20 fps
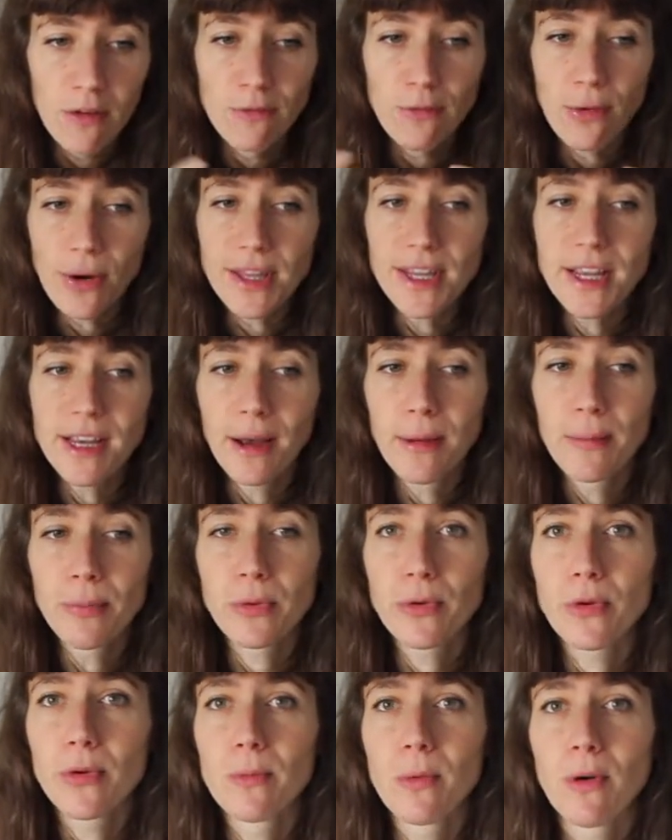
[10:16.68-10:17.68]
voyez un
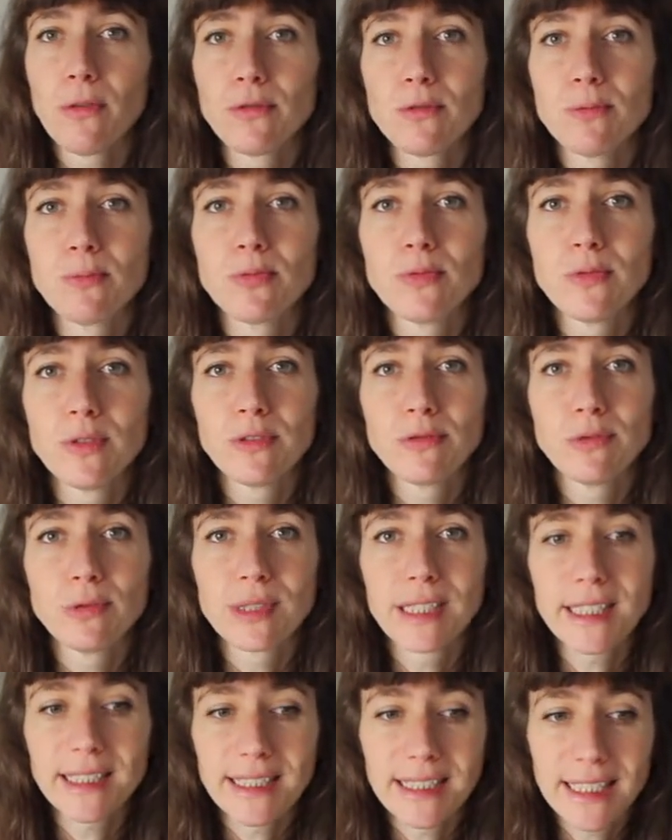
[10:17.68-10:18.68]
peu comment vous pouvez
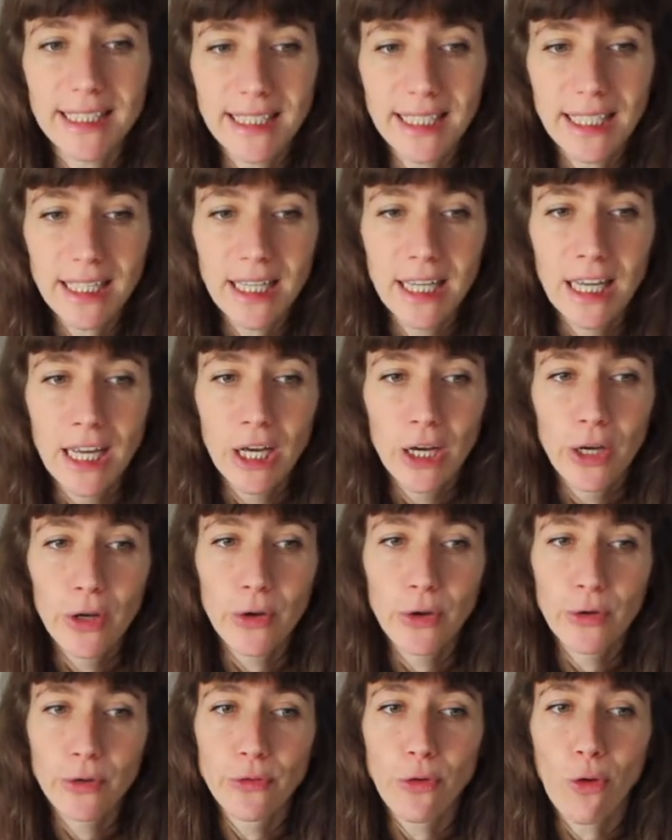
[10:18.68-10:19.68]
vous inscrire
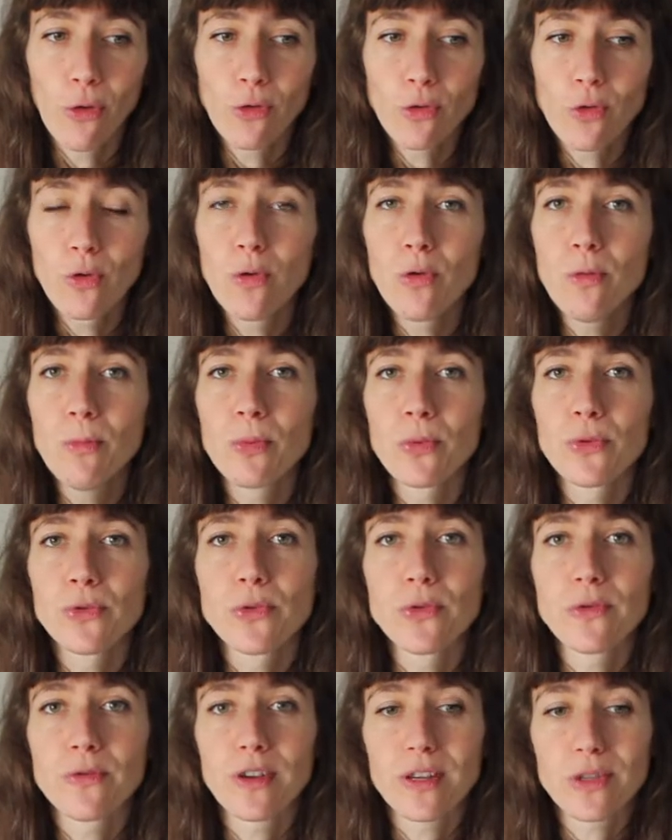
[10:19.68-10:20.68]
euh, dans le groupe
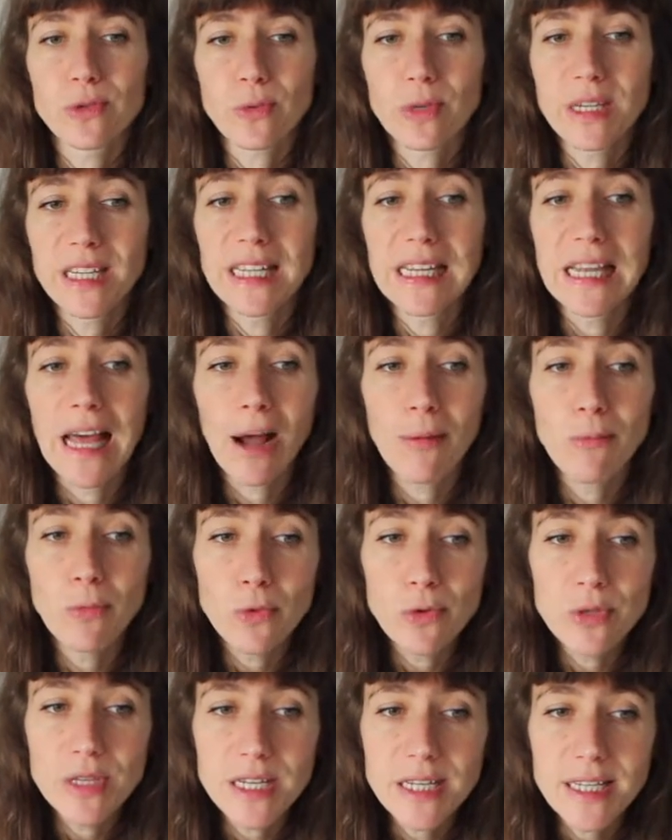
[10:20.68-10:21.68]
d'une façon qui
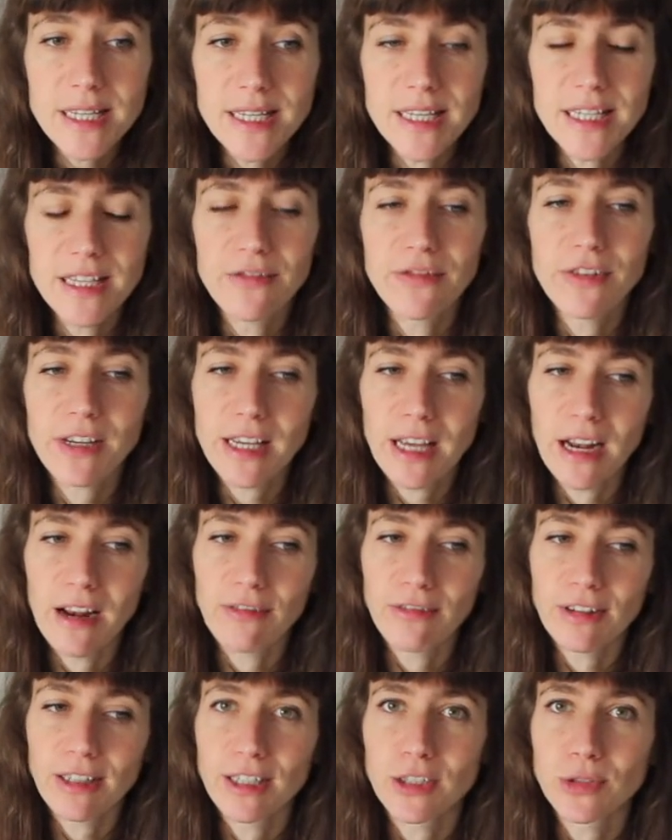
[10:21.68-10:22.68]
l'harmonise et qui fait qu'à
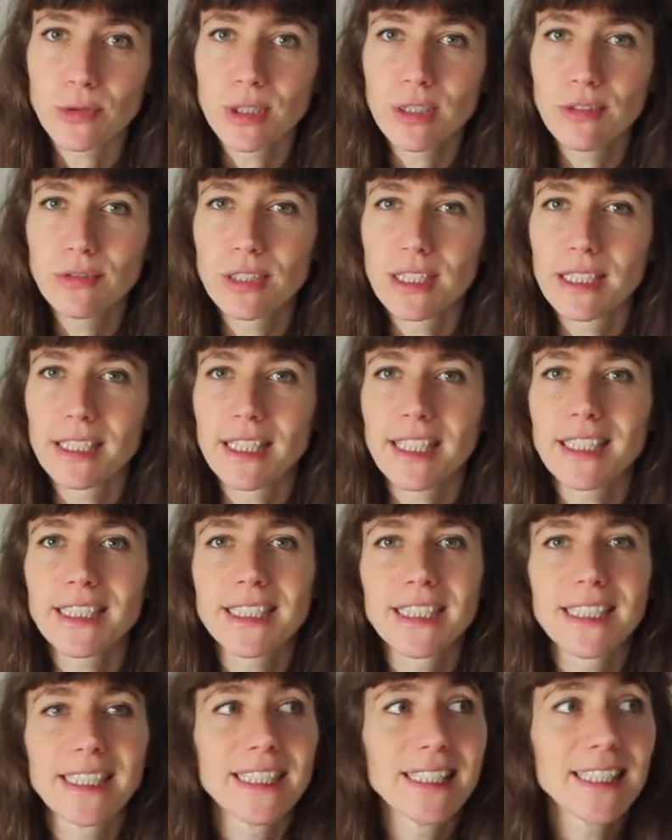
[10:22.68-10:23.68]
la fin de la journée, vous êtes là,
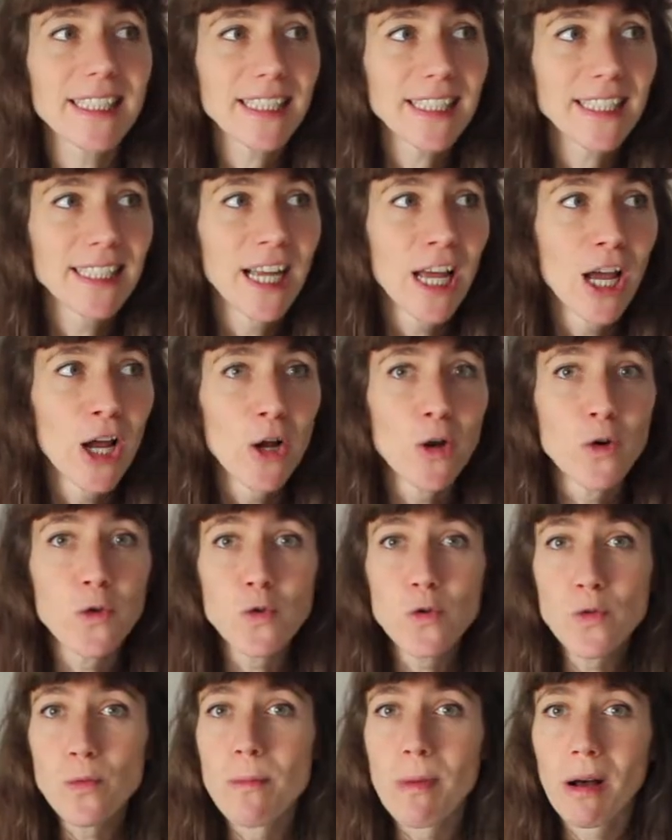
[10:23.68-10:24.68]
j'ai été
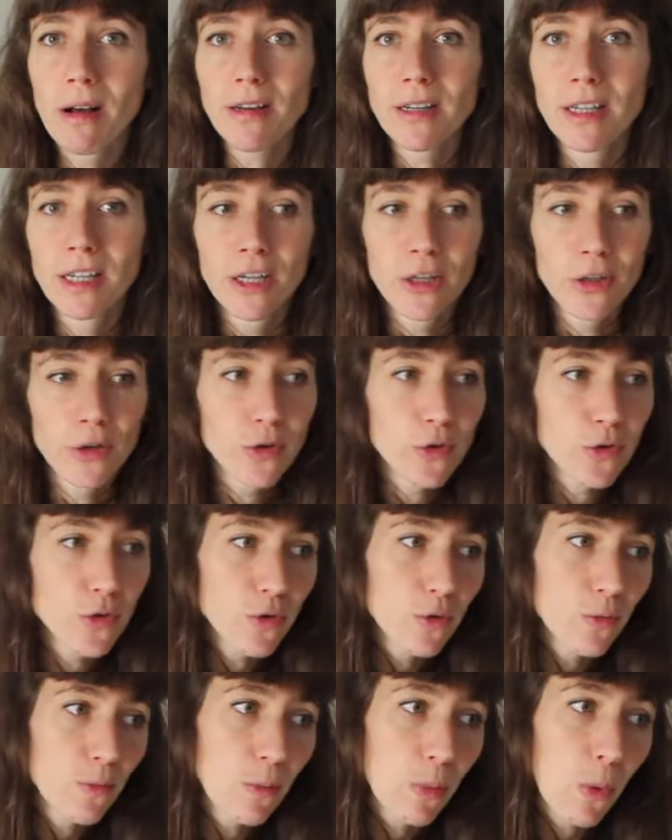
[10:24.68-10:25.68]
l'humain que
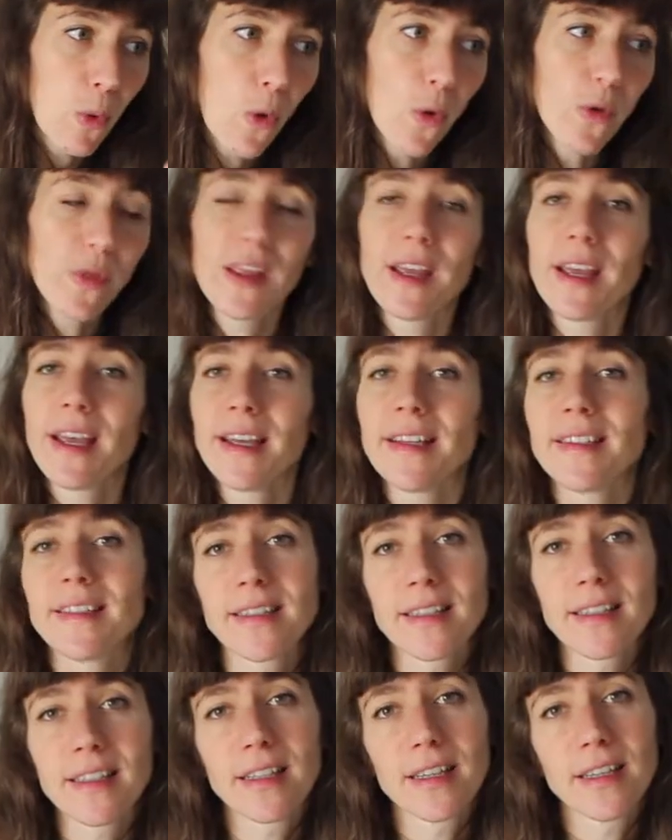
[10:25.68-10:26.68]
je prône
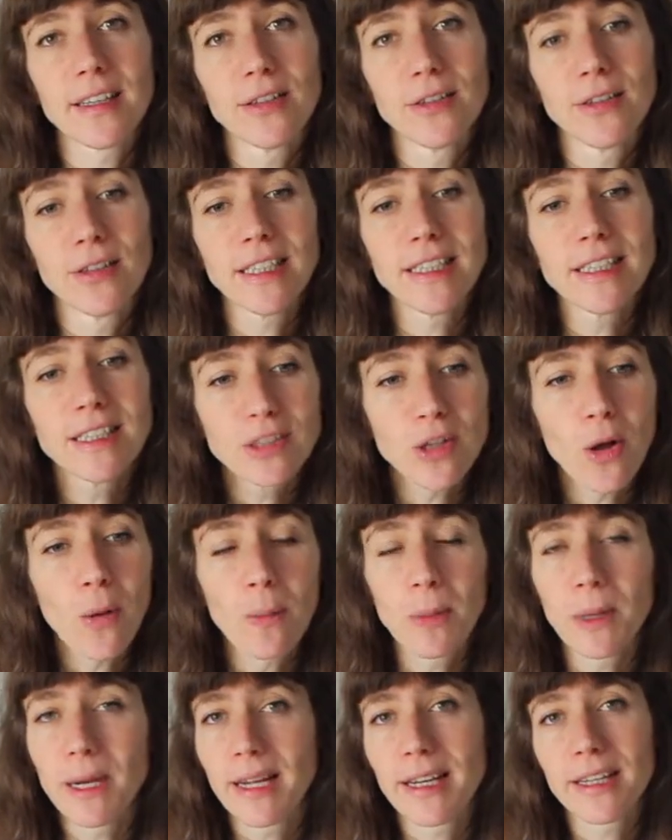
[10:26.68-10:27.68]
être euh,
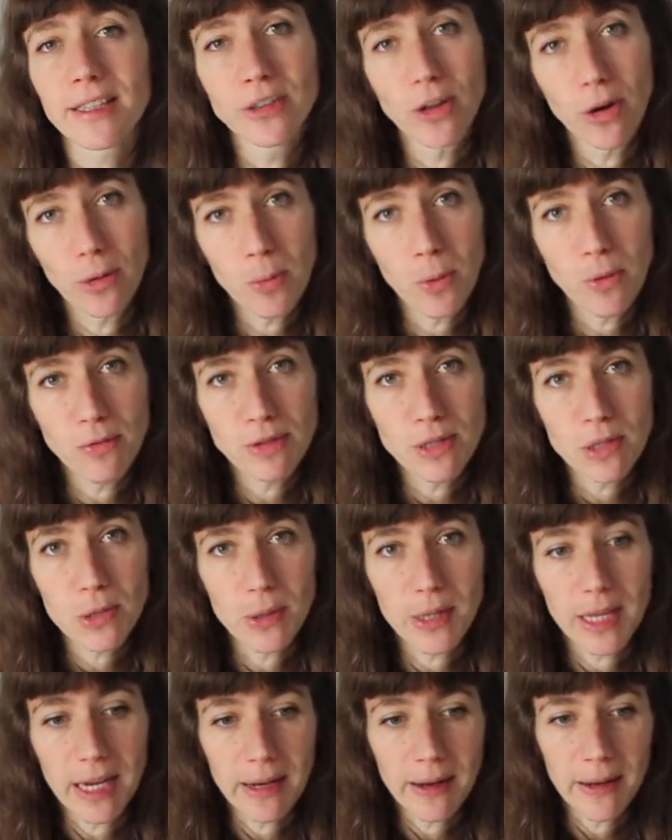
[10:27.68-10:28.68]
exemplaire dans le
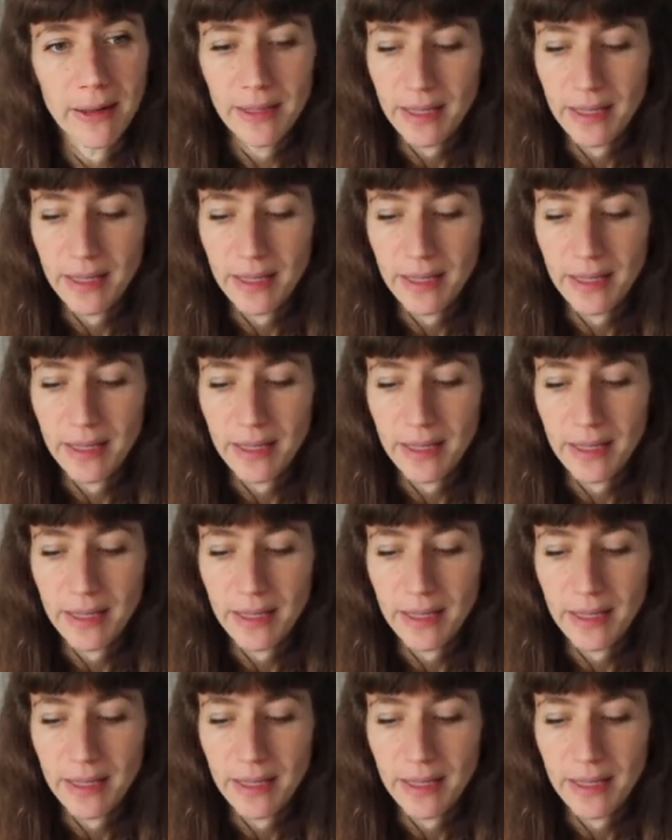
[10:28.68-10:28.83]
professionnel.